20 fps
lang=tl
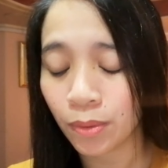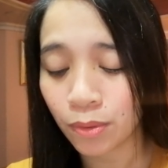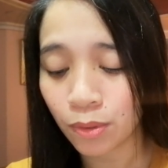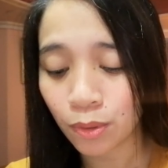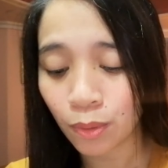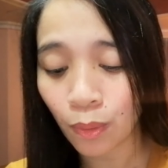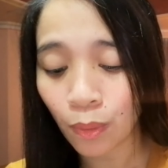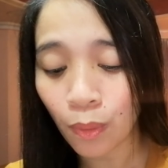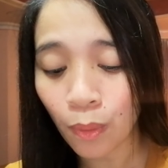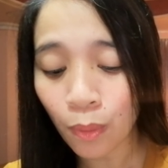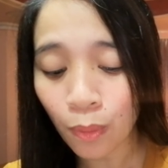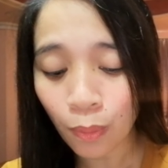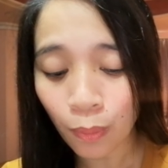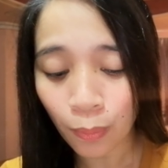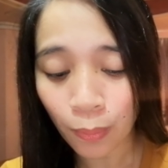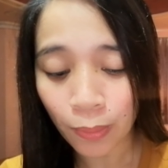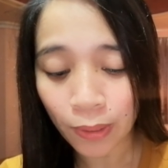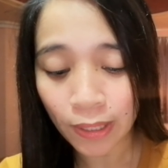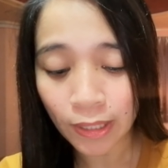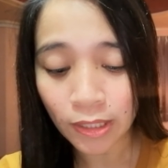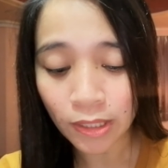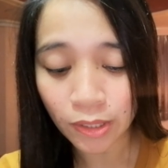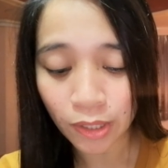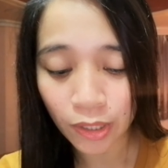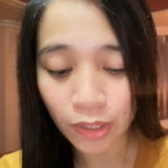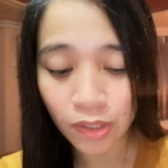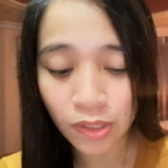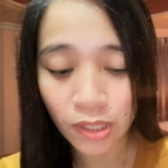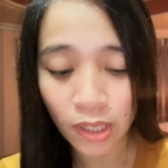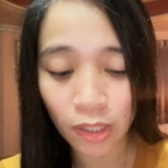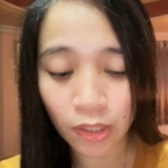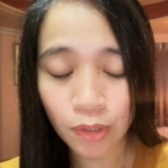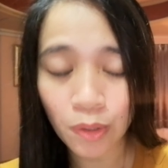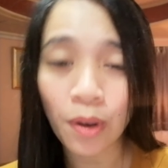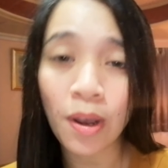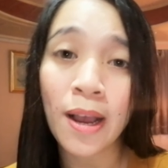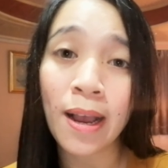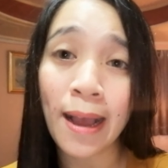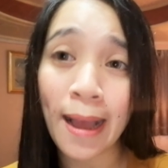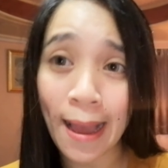So, i-share ko sa inyo
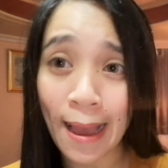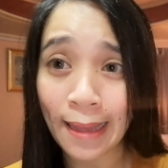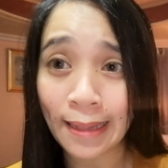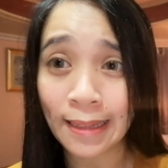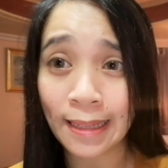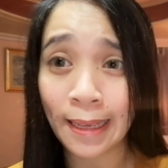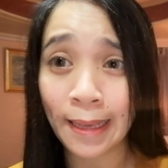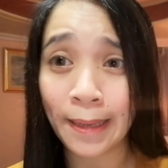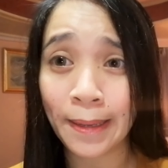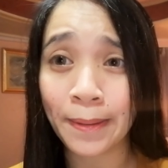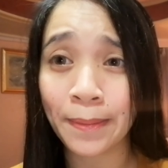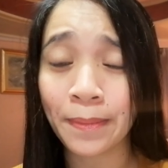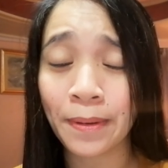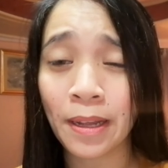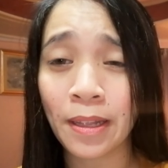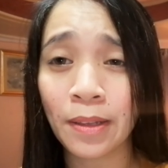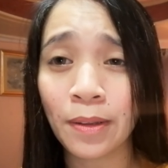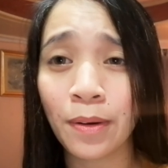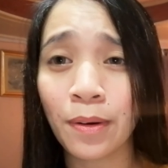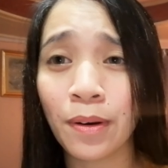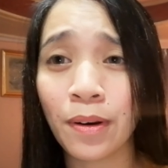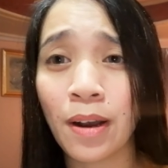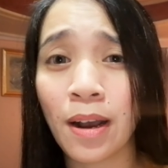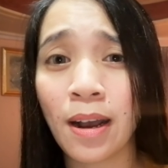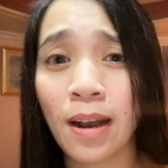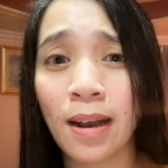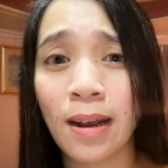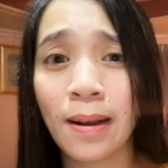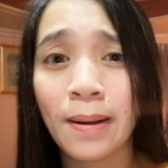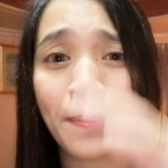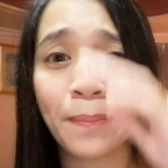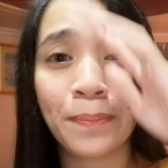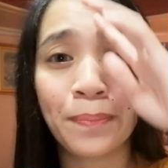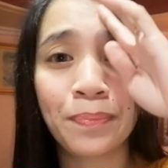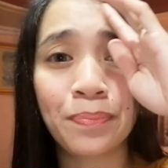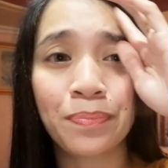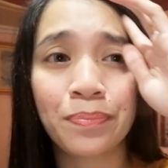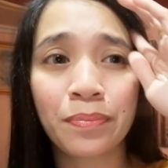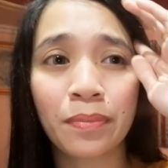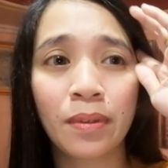ang ating ano um,
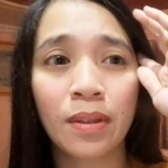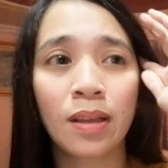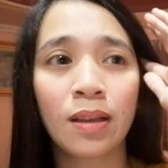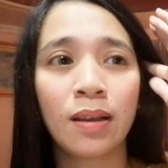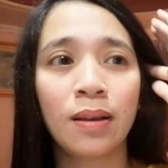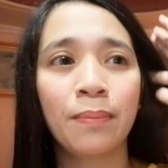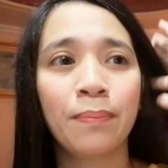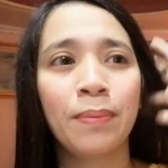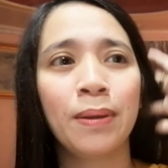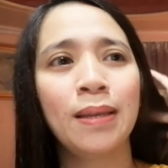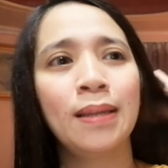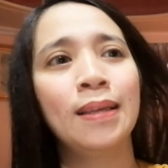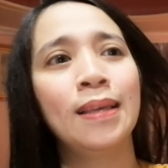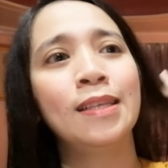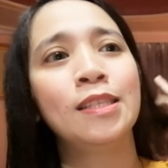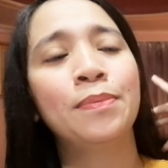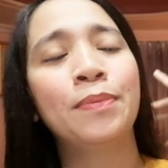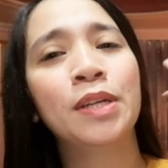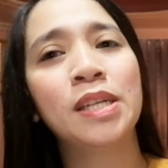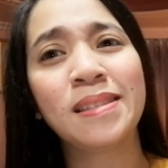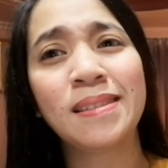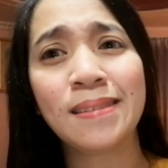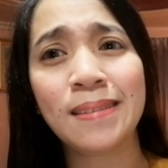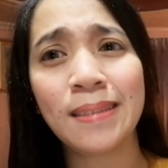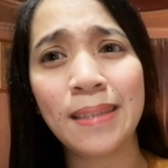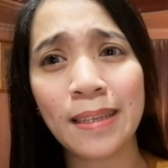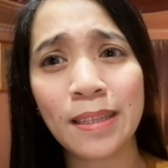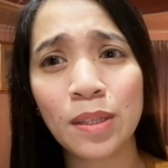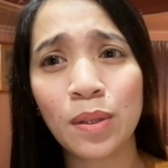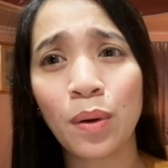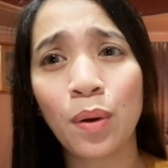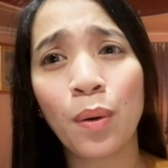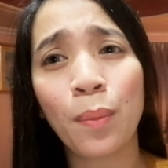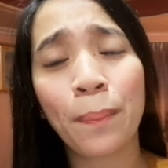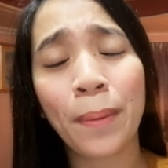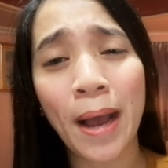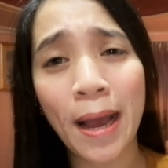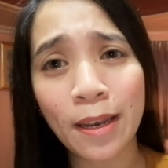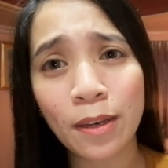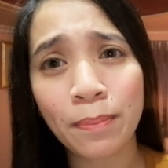parang experience dito,
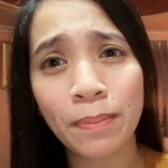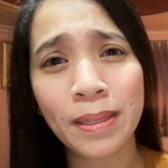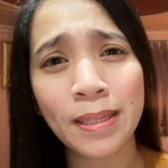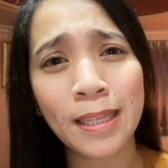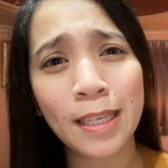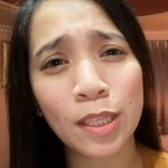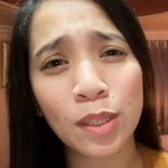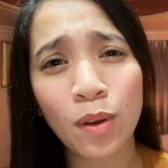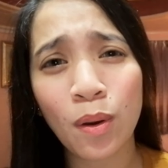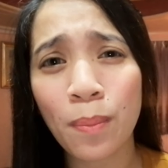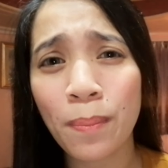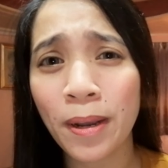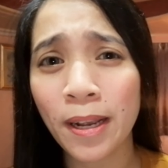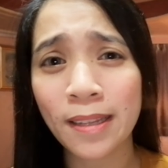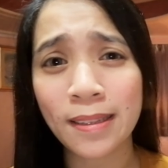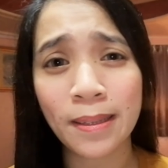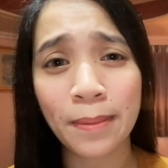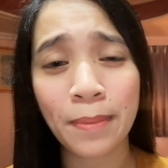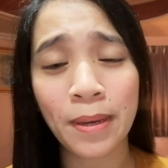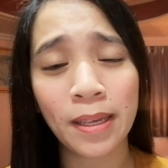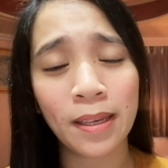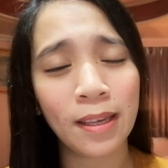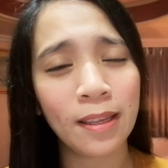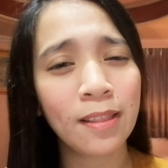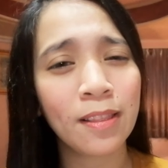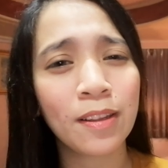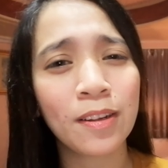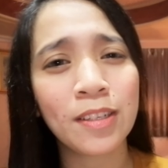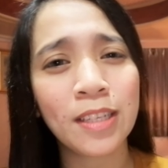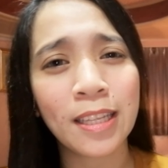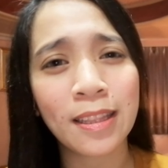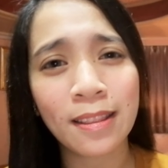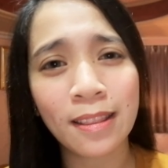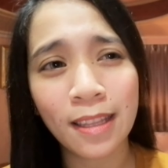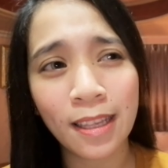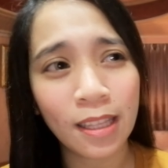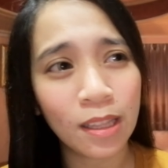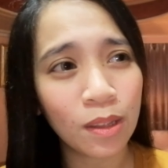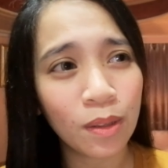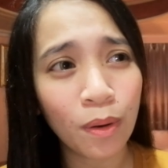paano ba dito, maganda ba yung internet
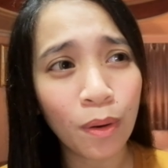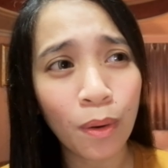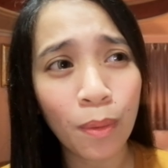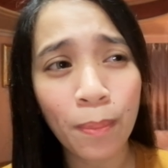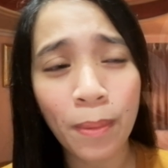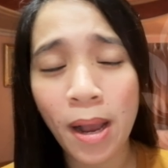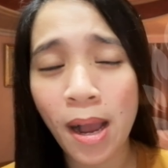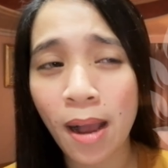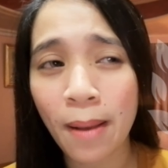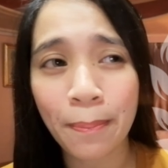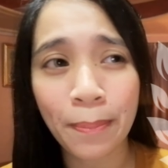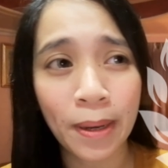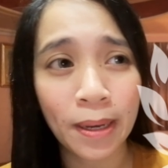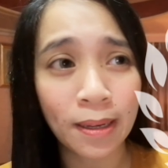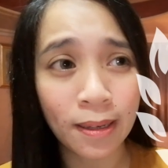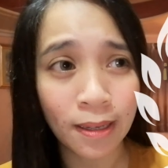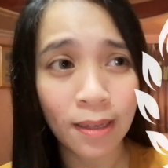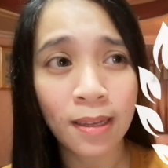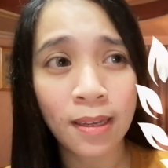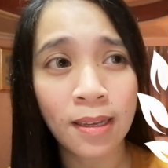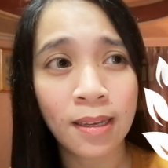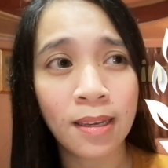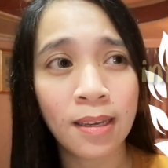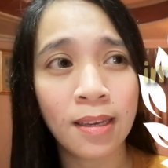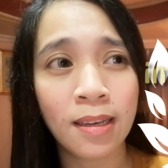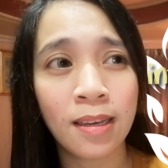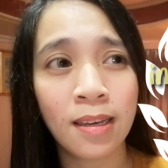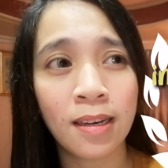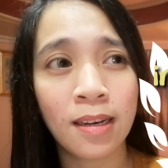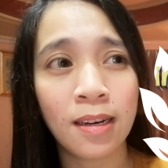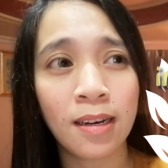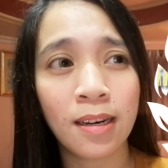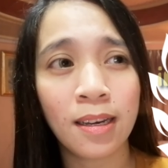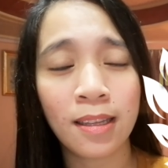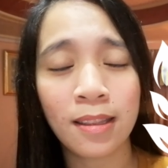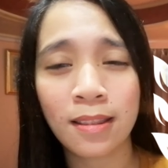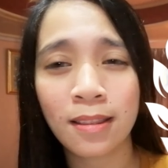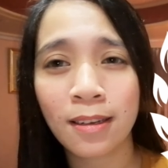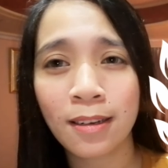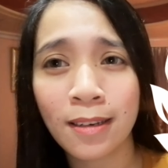dito, makakapag uh,
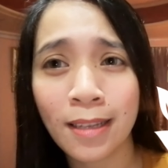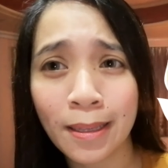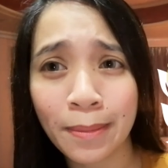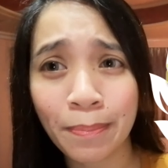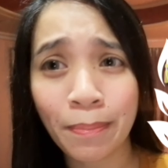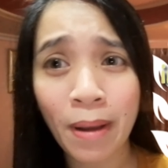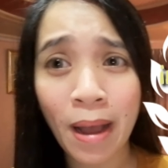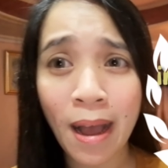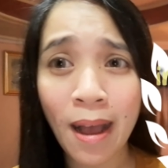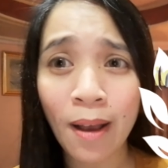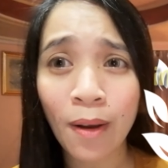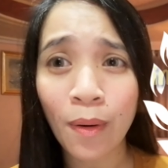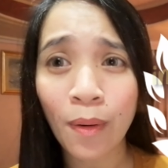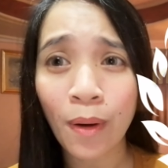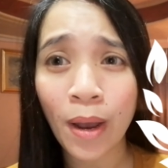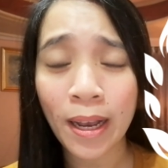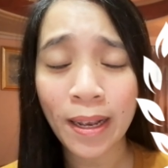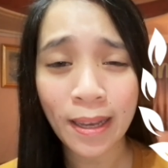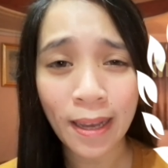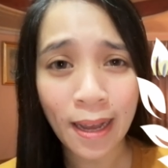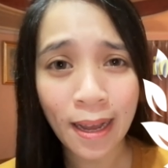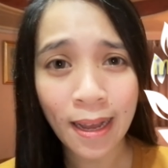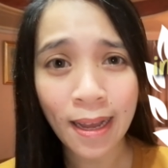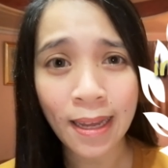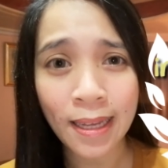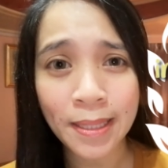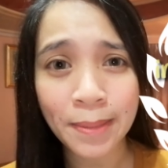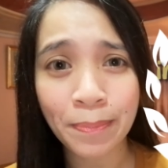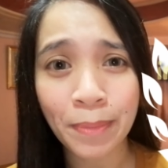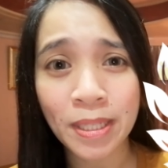internet ba ako agad